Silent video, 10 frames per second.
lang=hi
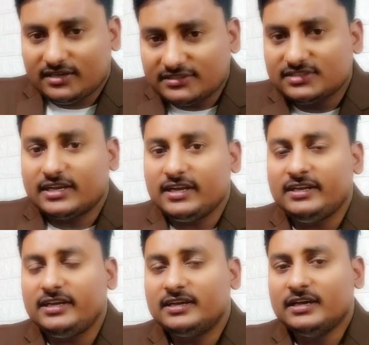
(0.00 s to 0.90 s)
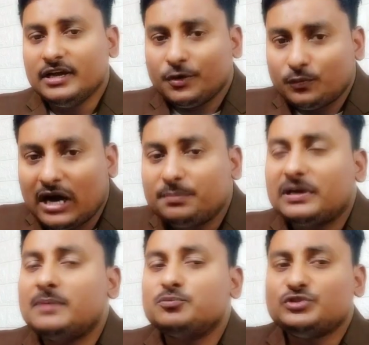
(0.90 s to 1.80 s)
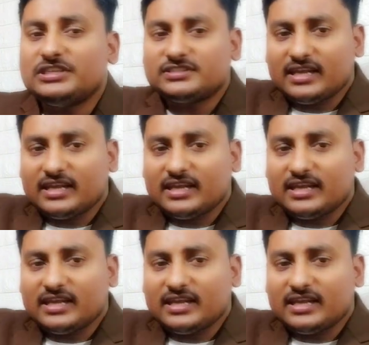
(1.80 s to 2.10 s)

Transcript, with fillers: टच करेगी वहां पर हम कुछ इस